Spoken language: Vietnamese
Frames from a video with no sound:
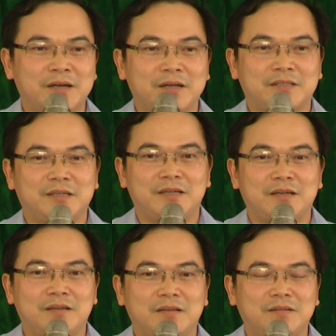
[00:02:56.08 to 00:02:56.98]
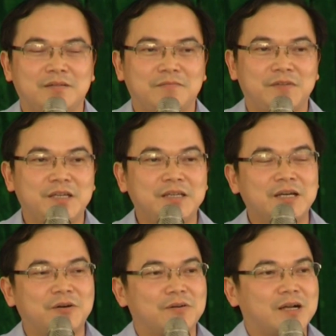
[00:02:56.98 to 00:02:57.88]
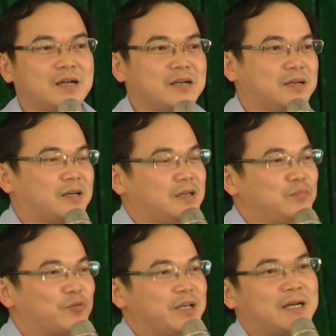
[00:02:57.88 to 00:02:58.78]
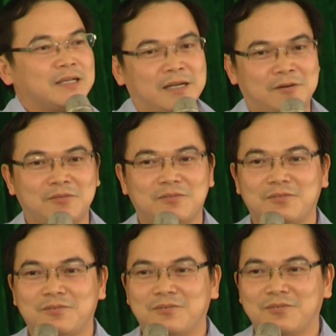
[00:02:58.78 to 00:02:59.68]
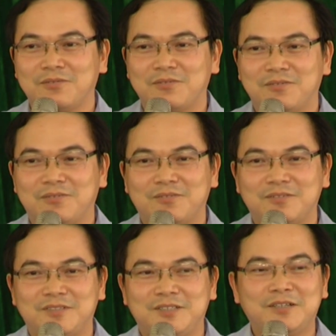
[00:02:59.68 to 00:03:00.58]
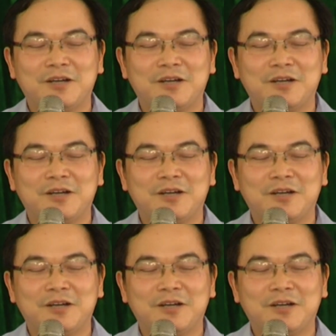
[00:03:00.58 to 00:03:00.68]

thức về phòng chống ma túy, mua bán người, phòng chống mại dâm, ảnh hưởng của tệ